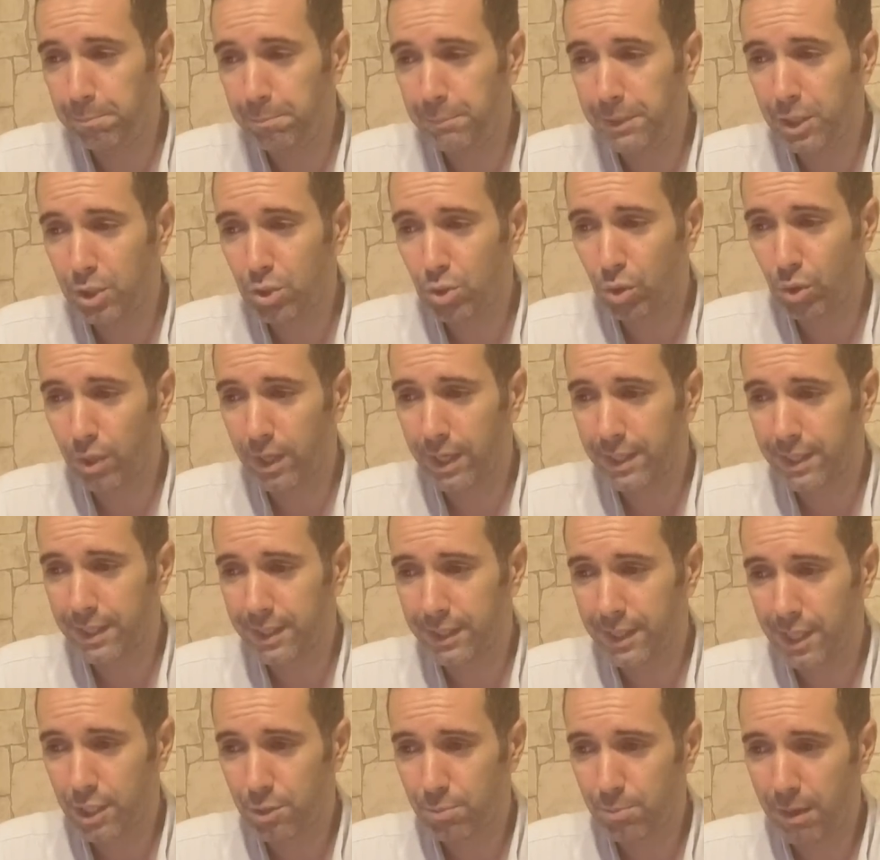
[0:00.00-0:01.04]
Birçok
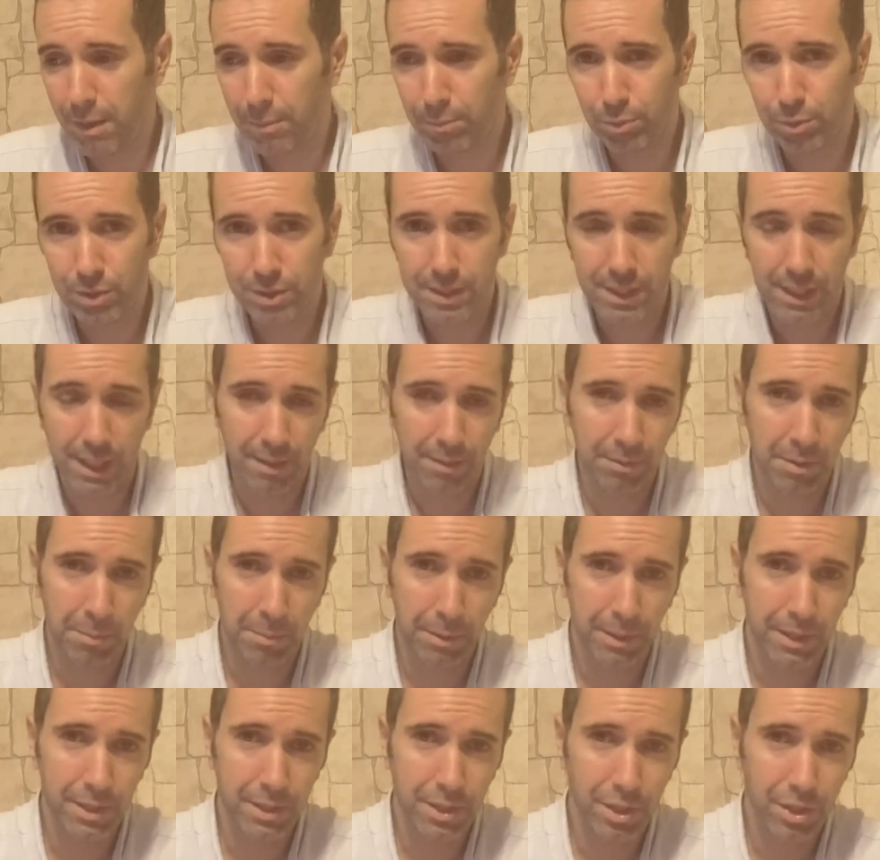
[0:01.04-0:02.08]
arkadaş ben bunu Instagram'a
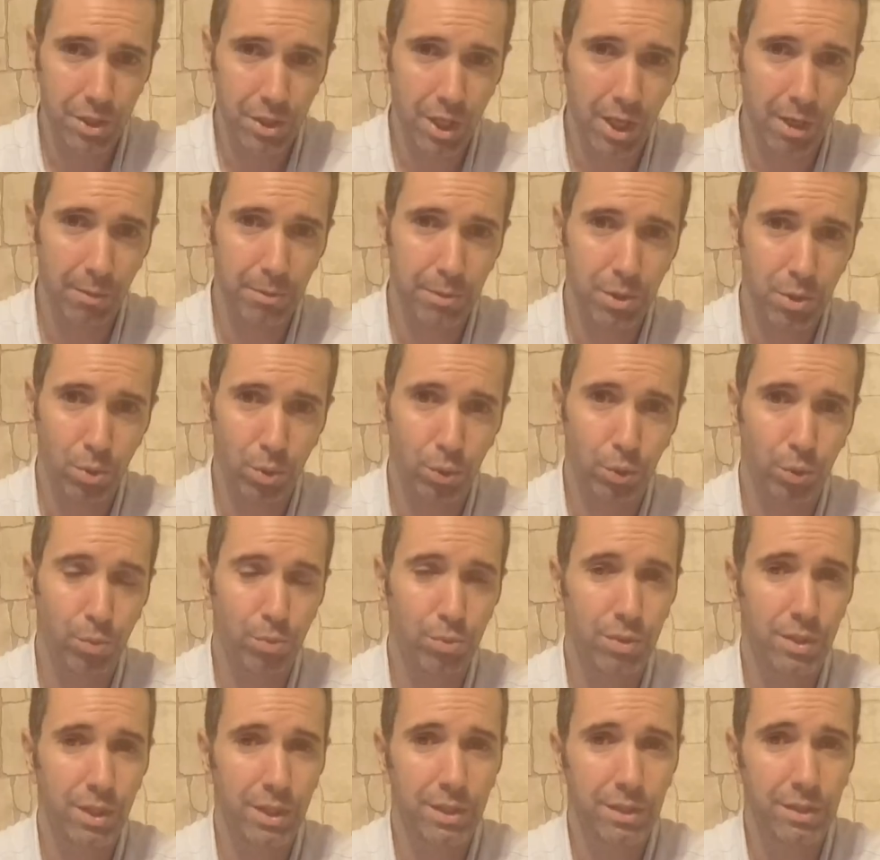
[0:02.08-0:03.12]
paylaşınca abi işte
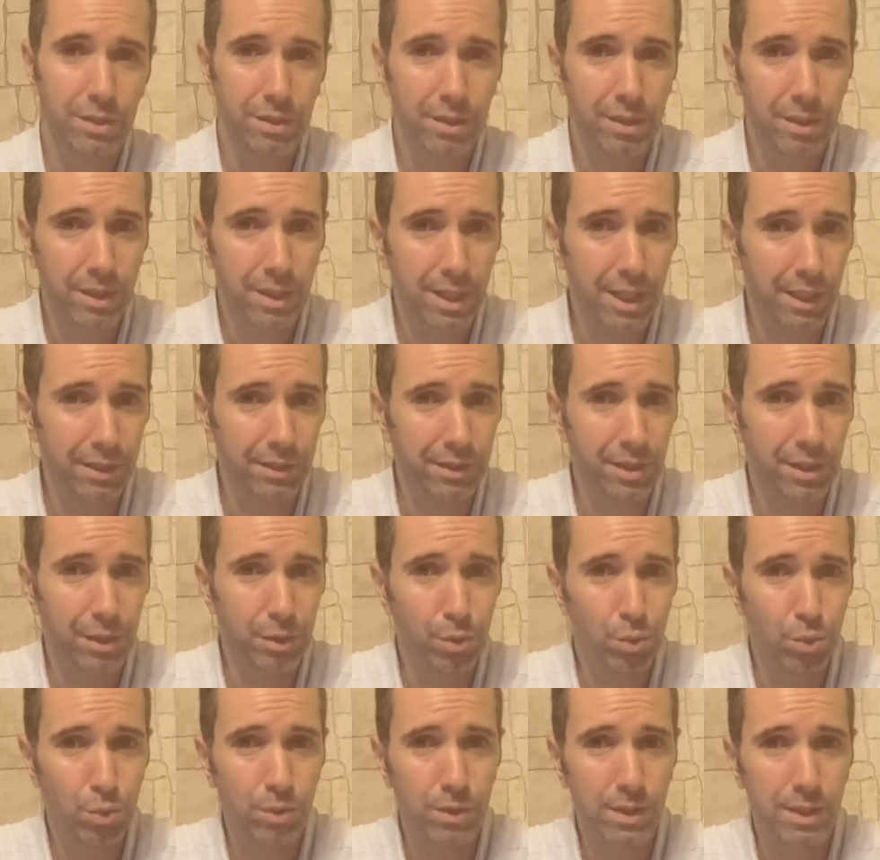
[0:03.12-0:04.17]
otobüslerin kadranı
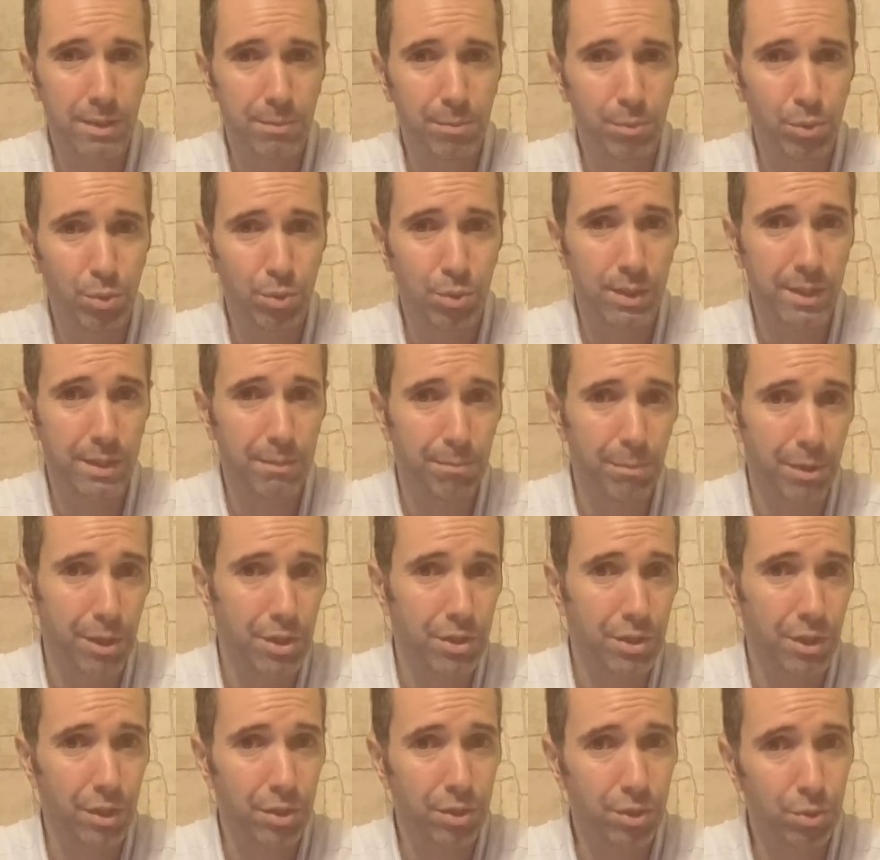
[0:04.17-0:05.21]
120,
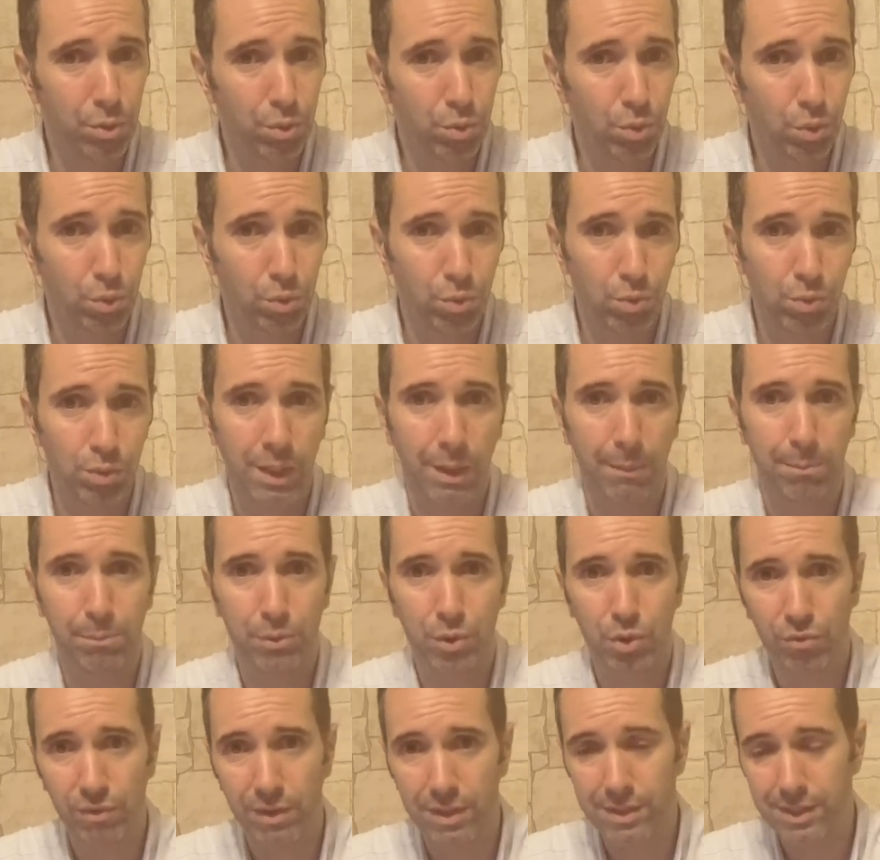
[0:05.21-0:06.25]
125 nasıl 130
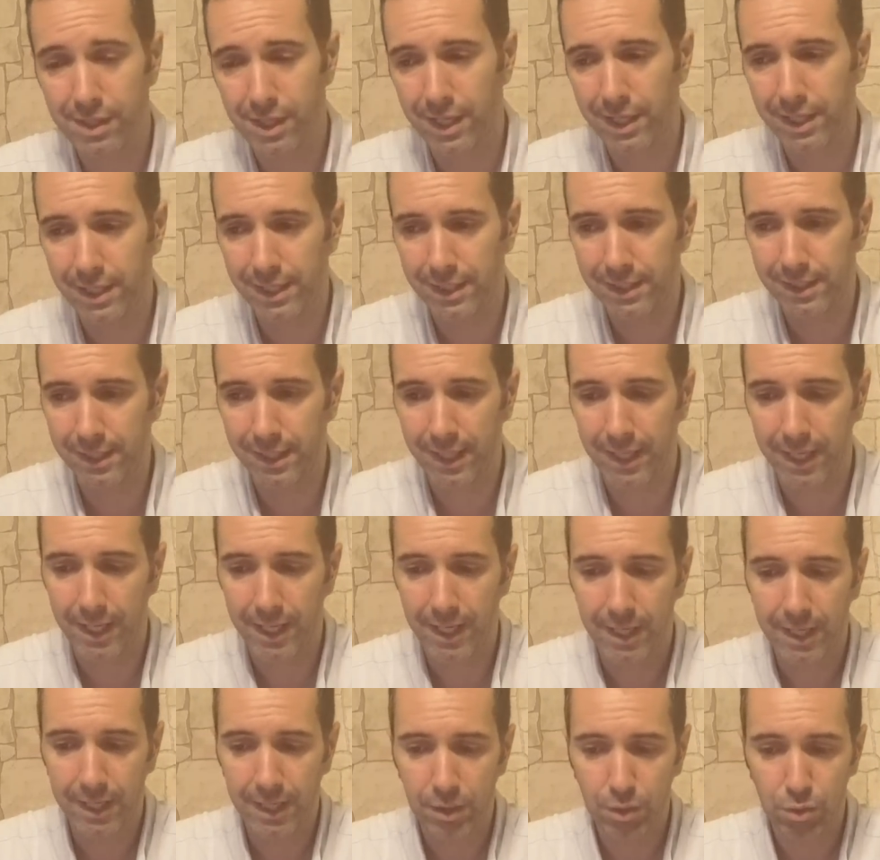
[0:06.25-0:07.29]
yapmış vesaire diye
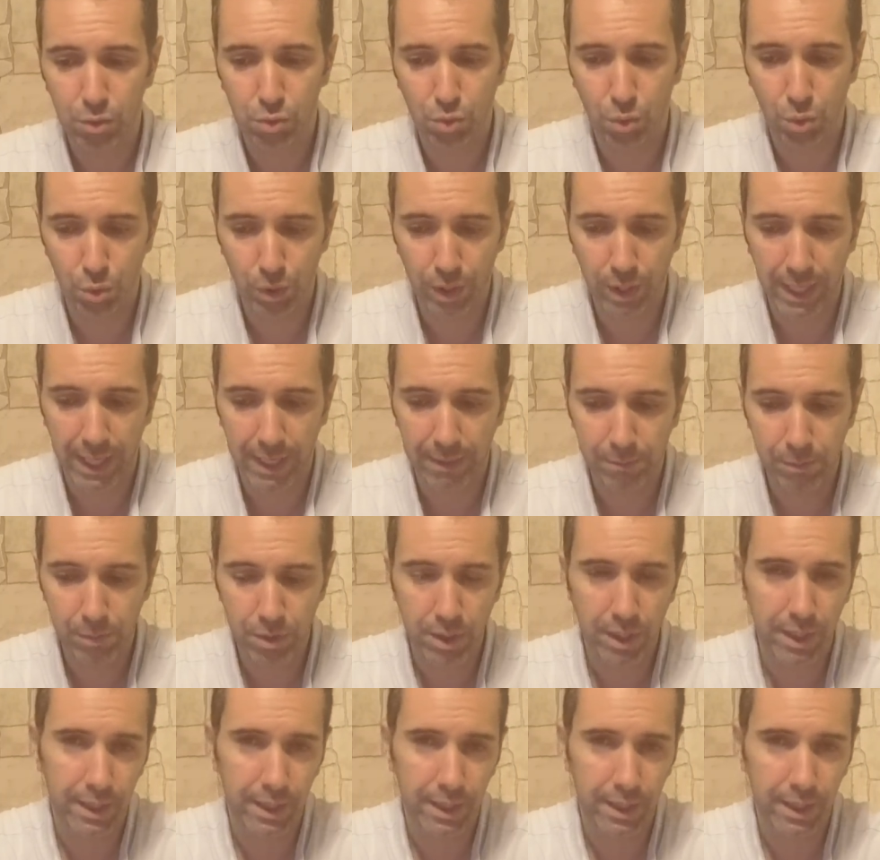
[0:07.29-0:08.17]
soru gelmiş.